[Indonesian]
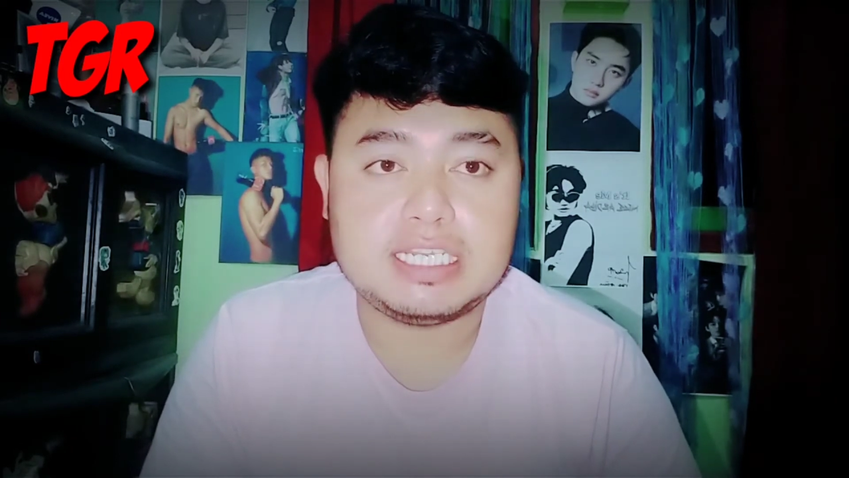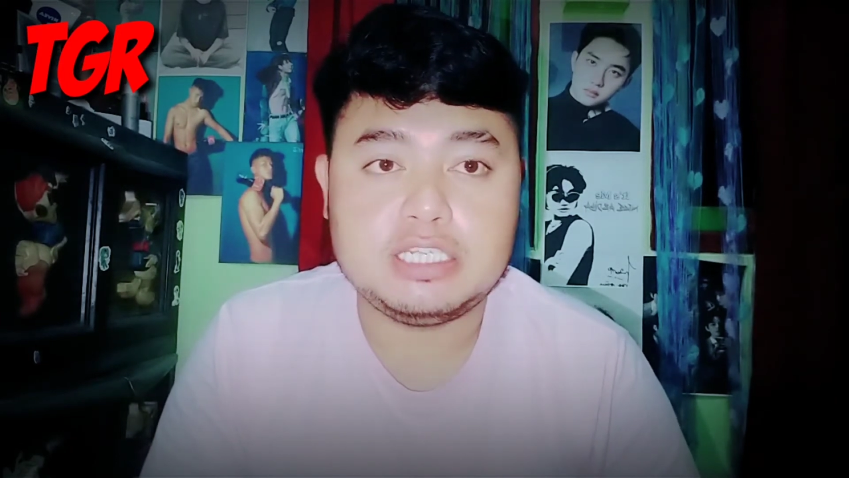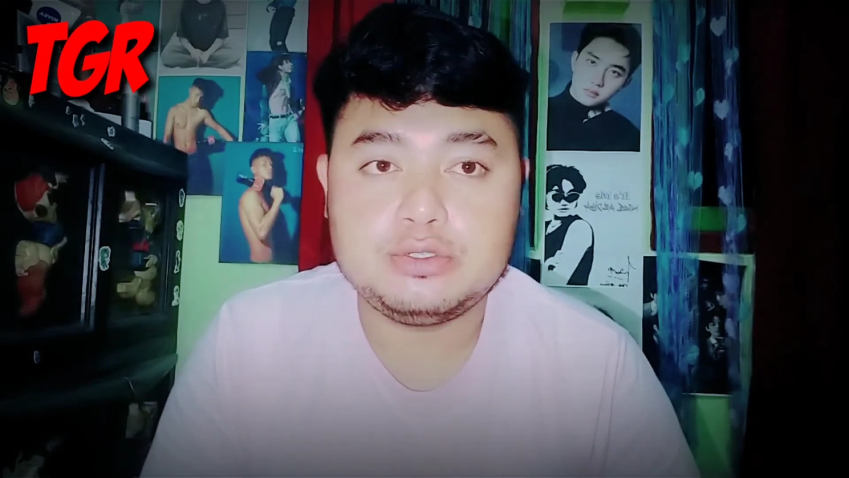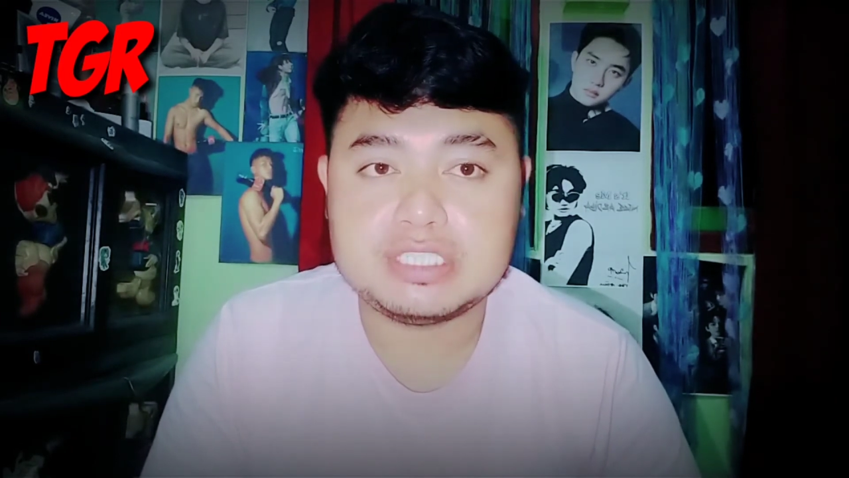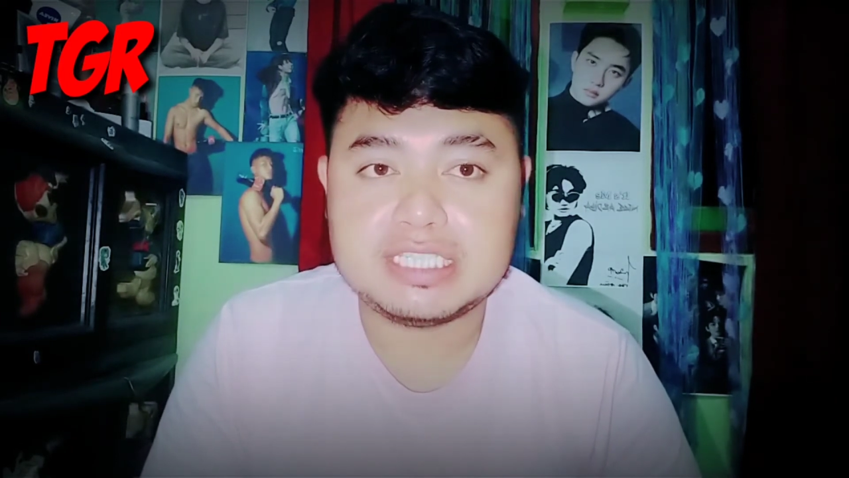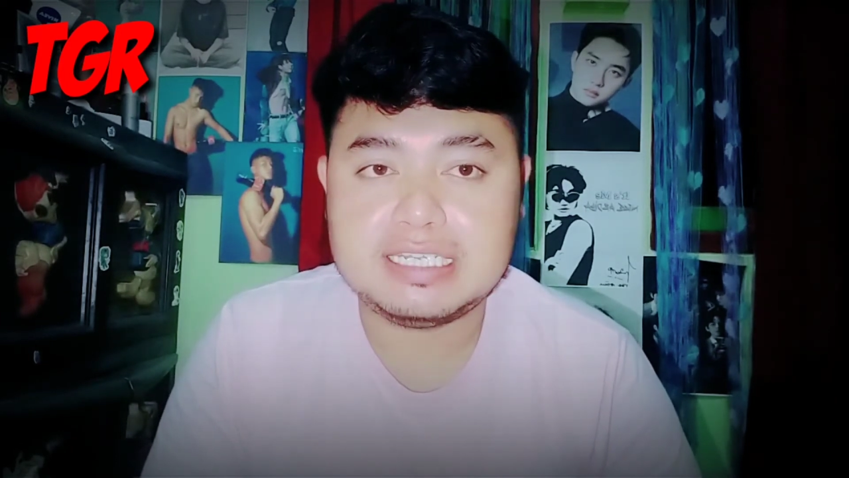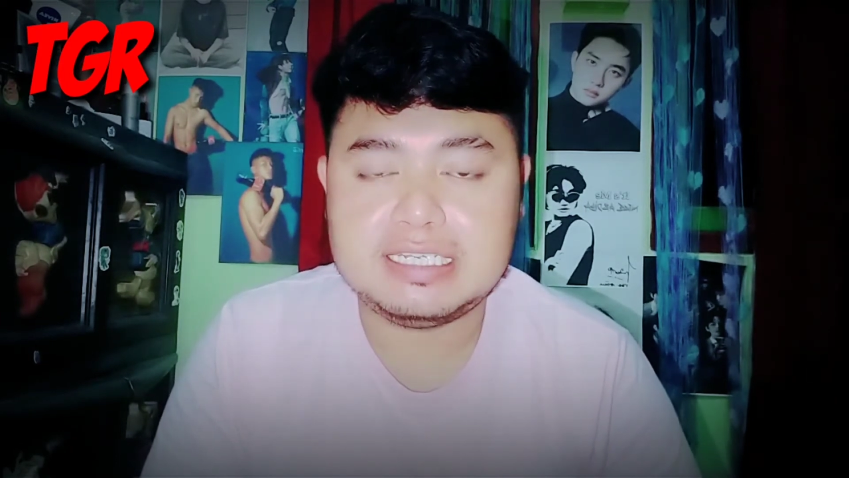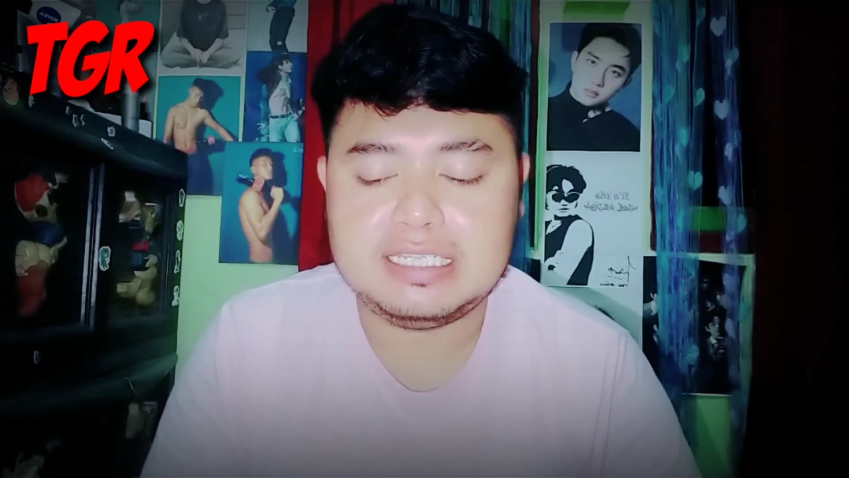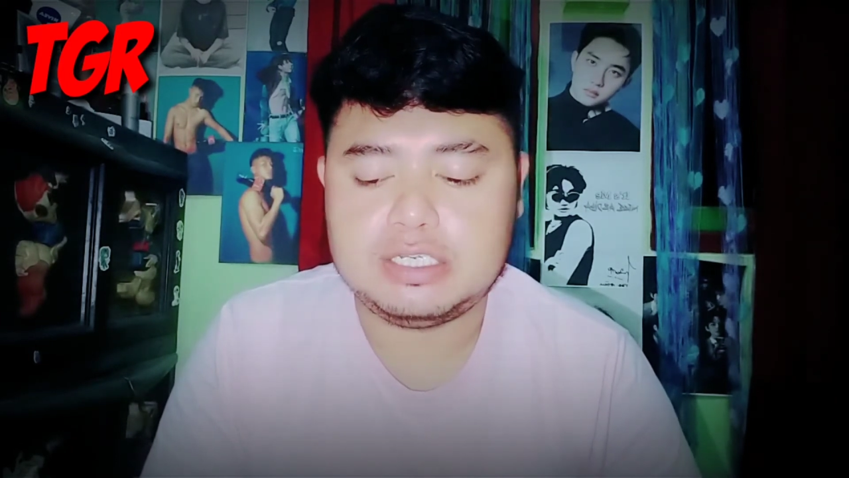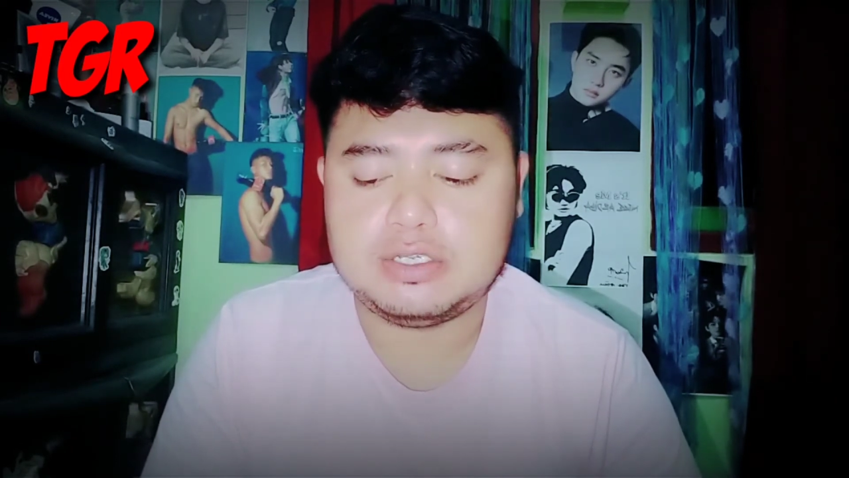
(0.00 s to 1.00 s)
industri
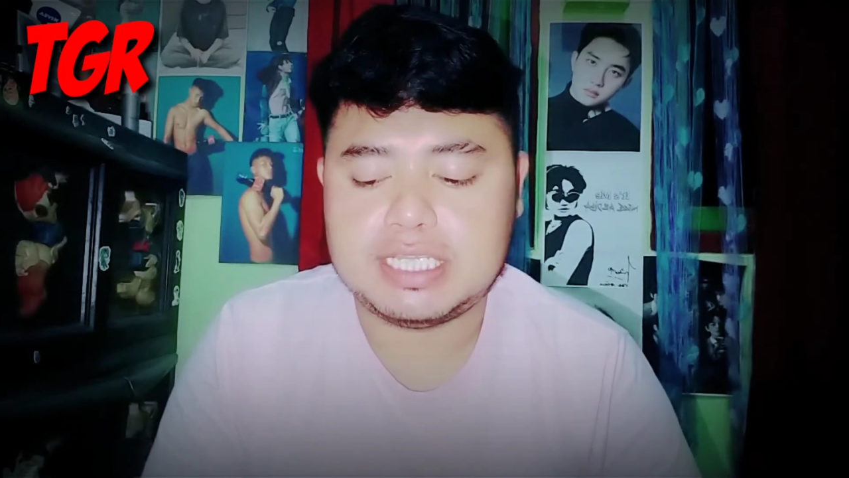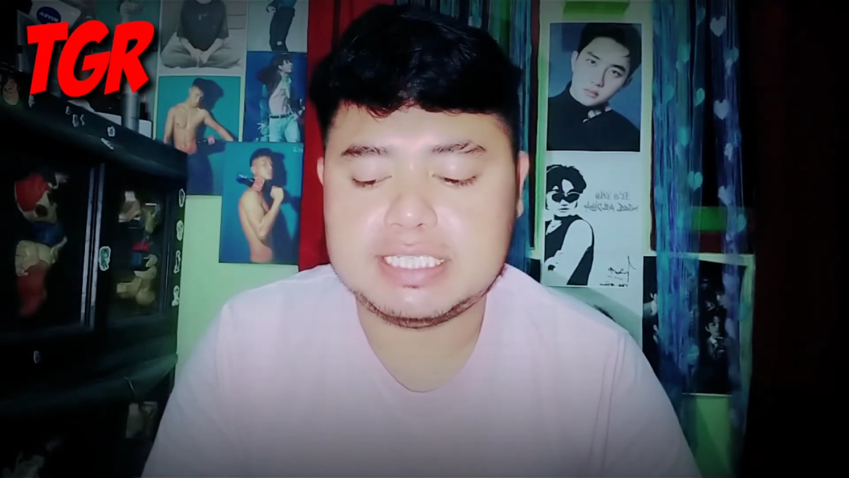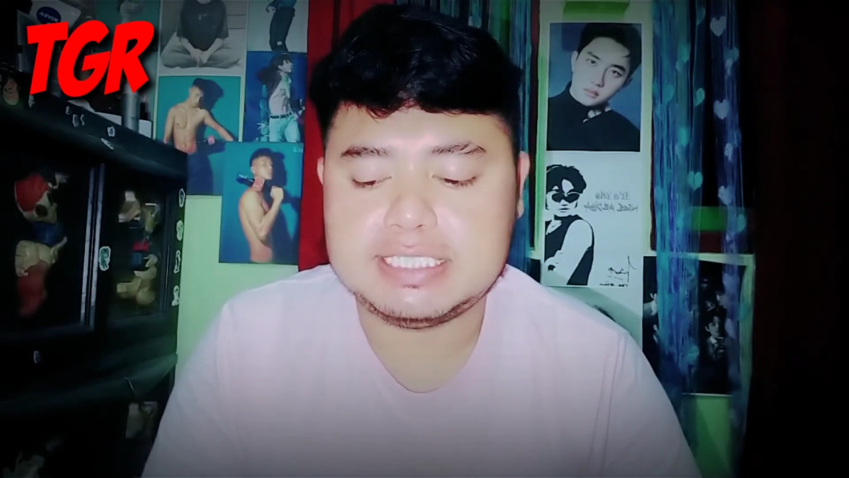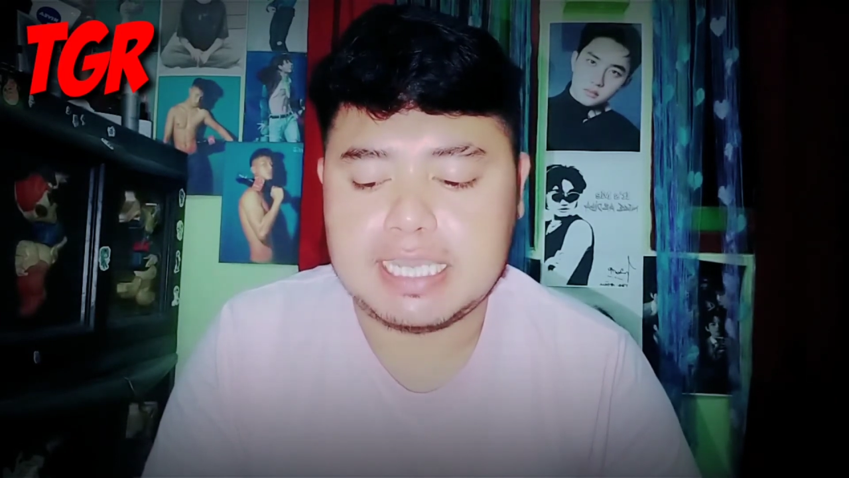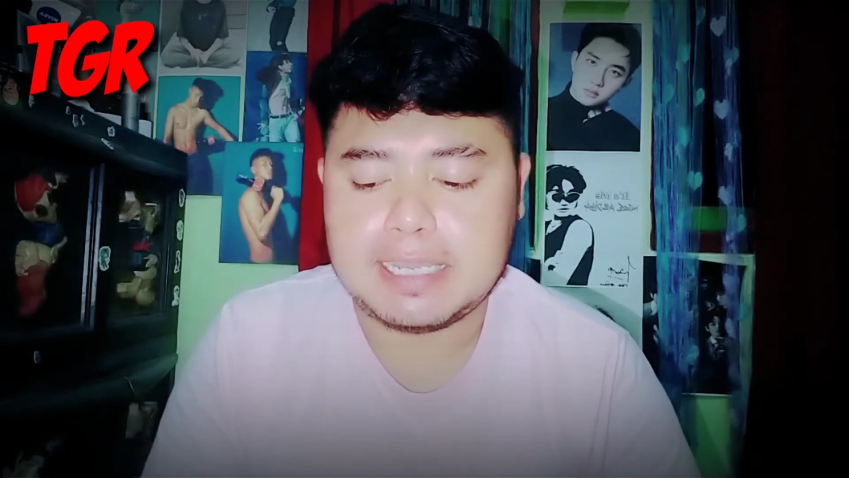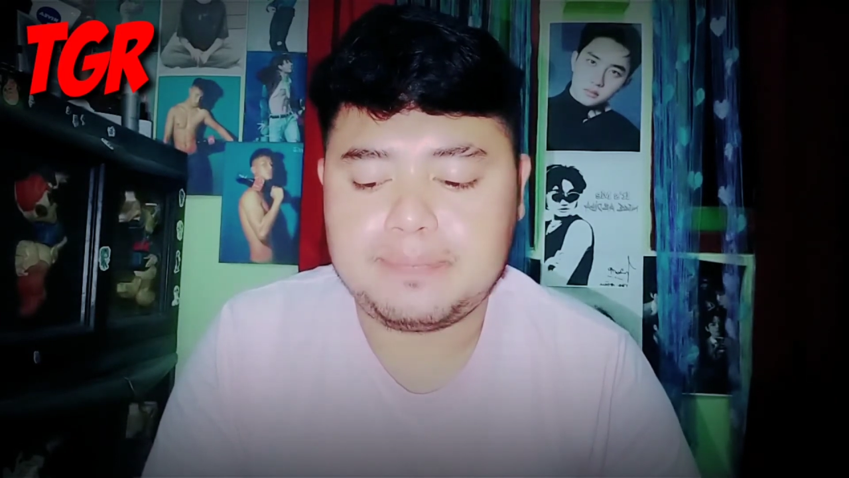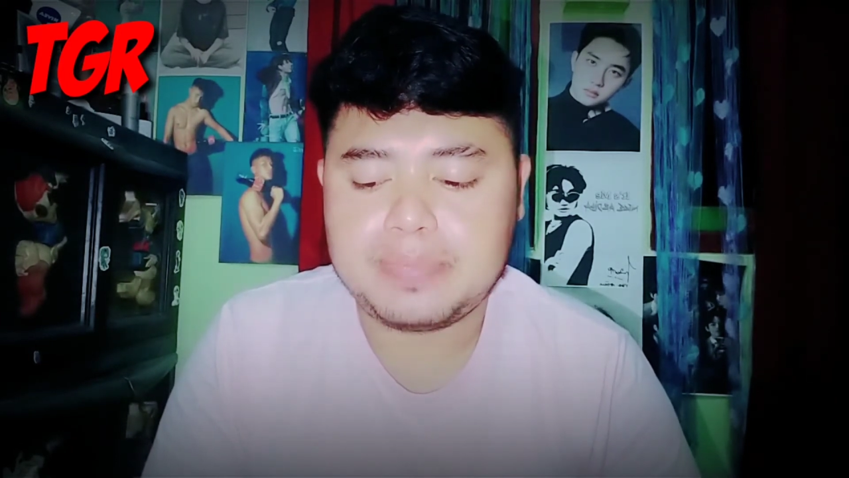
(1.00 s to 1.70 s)
di Indonesia.